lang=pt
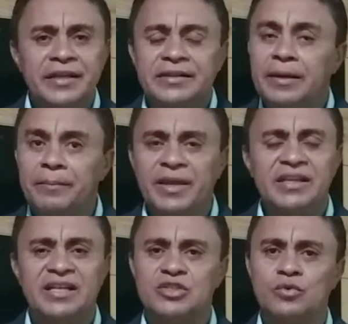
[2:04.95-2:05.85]
e também
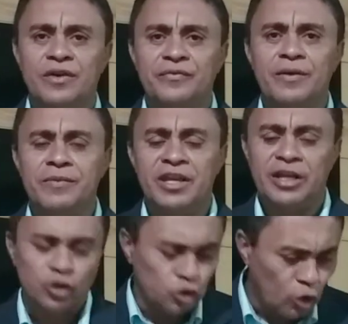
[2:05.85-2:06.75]
da sua
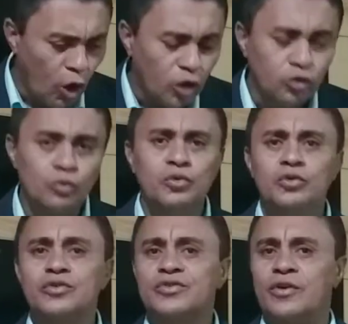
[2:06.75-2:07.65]
família, todo
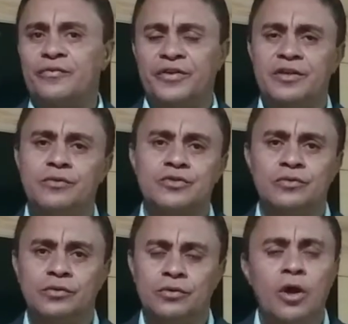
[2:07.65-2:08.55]
mundo sofrendo
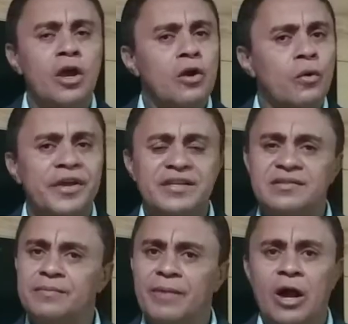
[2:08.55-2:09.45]
junto com
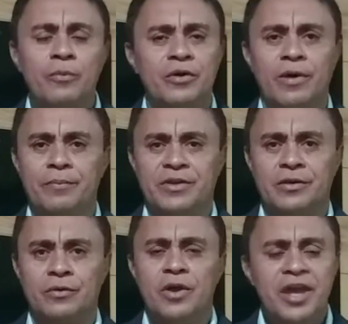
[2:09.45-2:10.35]
esse mal, meu
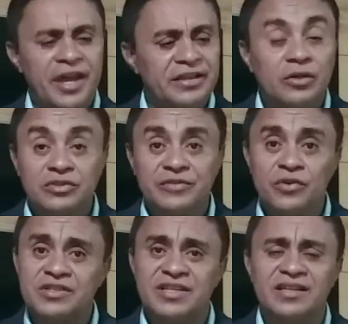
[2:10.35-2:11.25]
amigo. Então, se
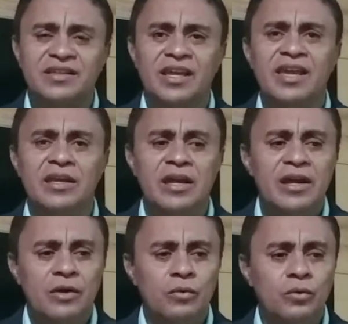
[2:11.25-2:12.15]
você tem
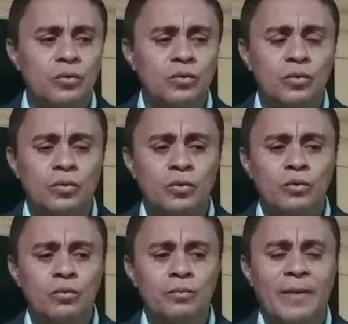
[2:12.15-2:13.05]
um, um,
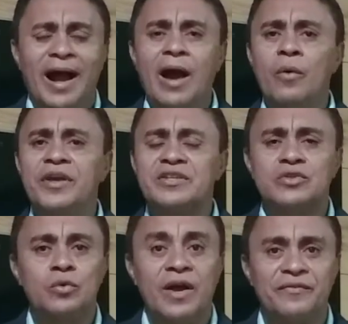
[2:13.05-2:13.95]
um mal em
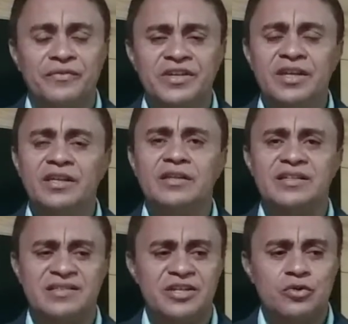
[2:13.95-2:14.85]
sua
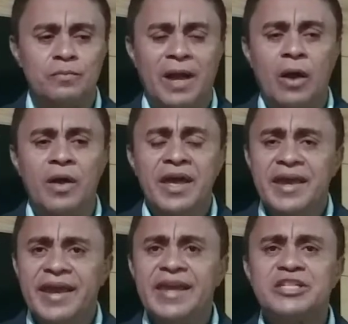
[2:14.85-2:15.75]
vida, seja um mal
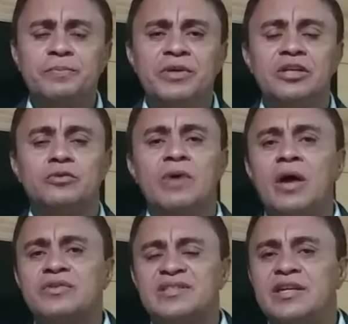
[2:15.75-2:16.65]

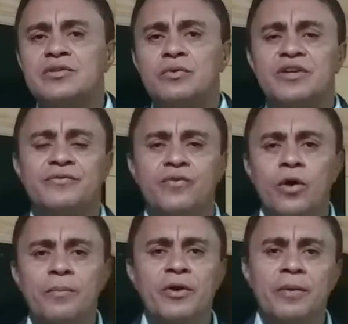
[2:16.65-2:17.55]
espiritual, seja o que
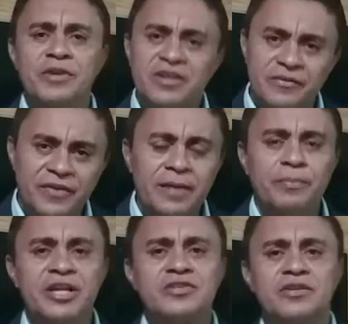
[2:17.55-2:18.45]
for, meu amigo, que vem
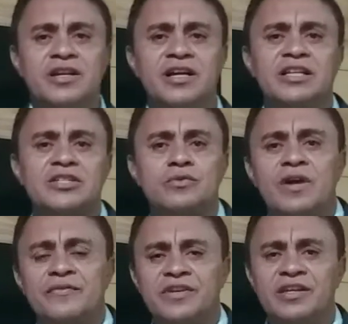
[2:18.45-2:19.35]
prejudicando a
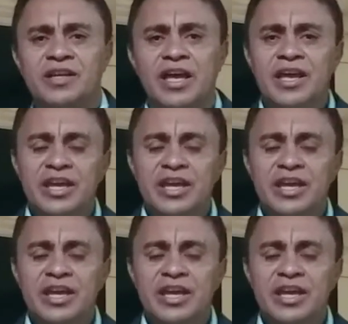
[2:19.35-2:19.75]
sua vida